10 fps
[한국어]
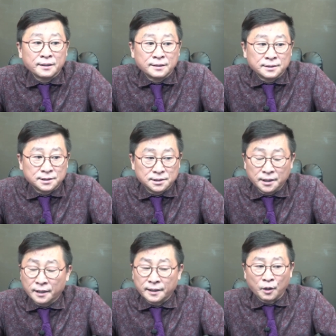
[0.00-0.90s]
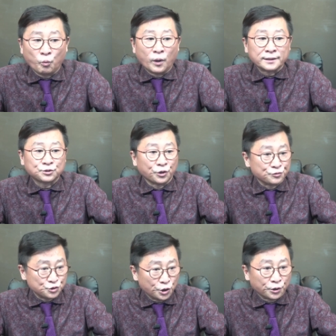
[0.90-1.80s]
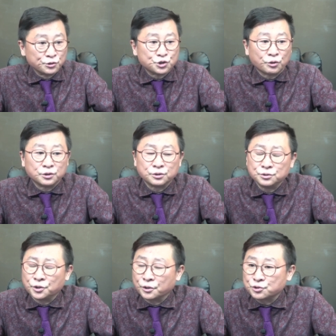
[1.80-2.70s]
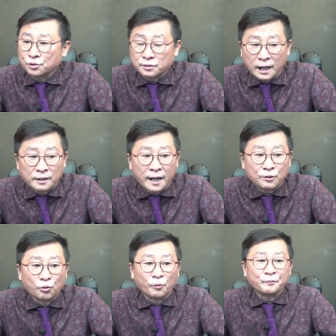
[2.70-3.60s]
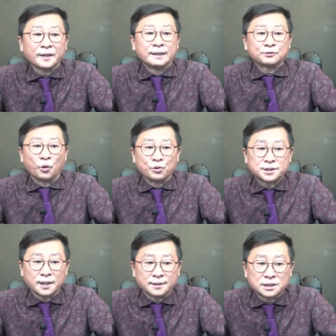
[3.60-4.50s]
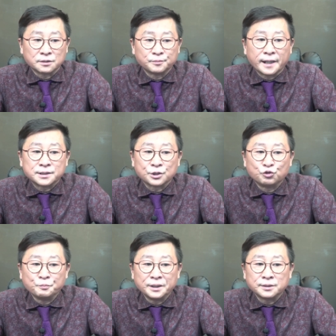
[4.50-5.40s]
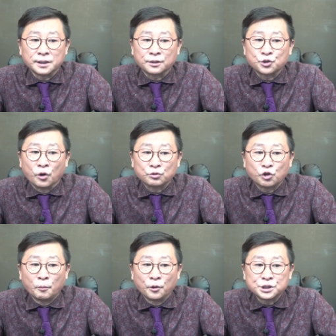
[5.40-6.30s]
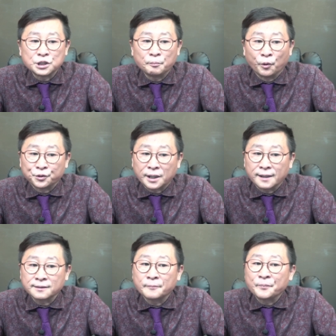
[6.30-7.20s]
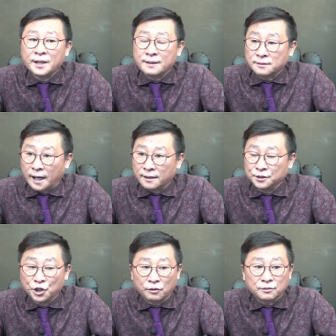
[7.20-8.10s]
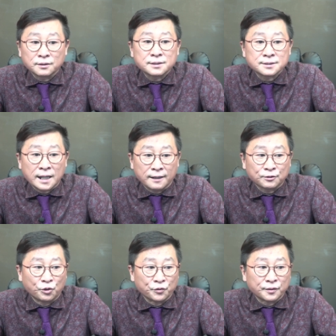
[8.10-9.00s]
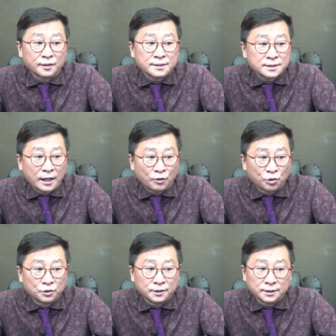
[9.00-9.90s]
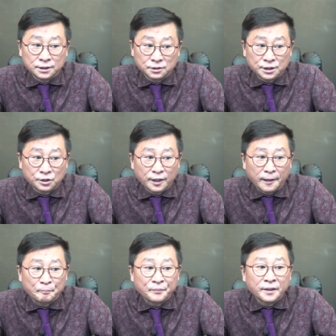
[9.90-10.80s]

시행해 왔던 여론전을, 여론전을 강화하고 동시에 지금까지 국민들이 겪어보지 못한 강력 사건, 사고를 일으키거나